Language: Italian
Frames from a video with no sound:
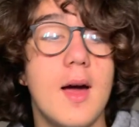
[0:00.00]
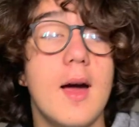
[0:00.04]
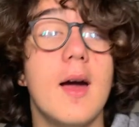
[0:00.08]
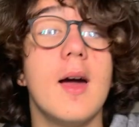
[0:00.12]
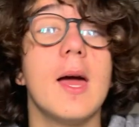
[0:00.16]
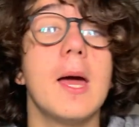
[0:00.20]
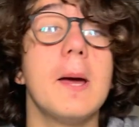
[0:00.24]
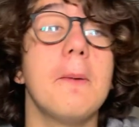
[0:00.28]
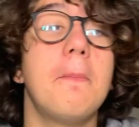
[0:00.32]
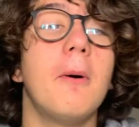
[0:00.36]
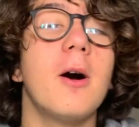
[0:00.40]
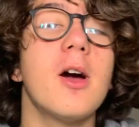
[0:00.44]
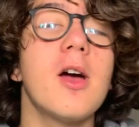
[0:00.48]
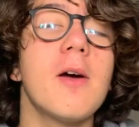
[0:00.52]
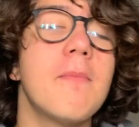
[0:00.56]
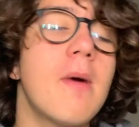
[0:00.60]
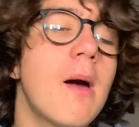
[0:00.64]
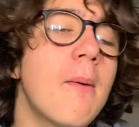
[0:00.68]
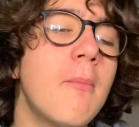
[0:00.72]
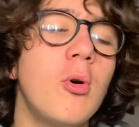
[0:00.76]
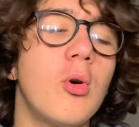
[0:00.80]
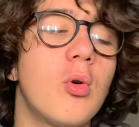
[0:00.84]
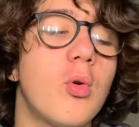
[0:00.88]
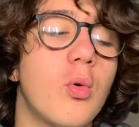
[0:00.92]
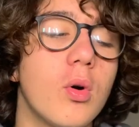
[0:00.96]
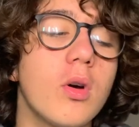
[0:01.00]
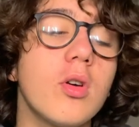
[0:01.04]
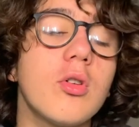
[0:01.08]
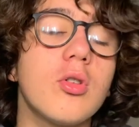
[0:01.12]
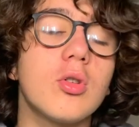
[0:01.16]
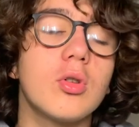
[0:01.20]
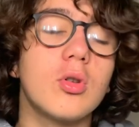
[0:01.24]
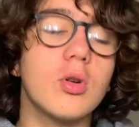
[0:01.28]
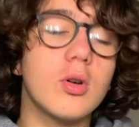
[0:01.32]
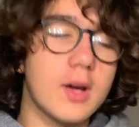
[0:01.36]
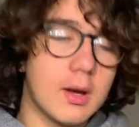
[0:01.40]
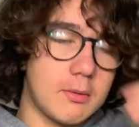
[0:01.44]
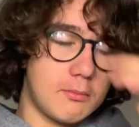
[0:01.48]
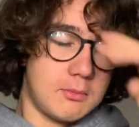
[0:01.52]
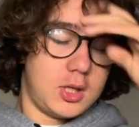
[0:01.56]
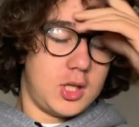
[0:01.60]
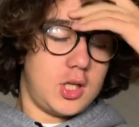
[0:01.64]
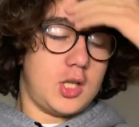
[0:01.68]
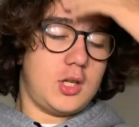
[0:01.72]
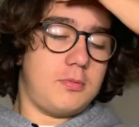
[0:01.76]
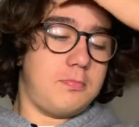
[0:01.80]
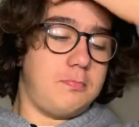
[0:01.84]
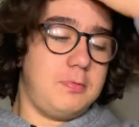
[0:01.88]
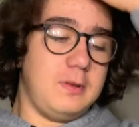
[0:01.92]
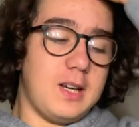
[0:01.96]
e poi abbiamo questo che mi
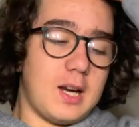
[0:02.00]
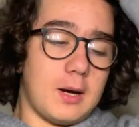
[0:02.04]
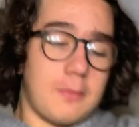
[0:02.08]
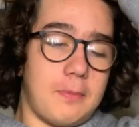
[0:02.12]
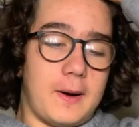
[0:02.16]
ispira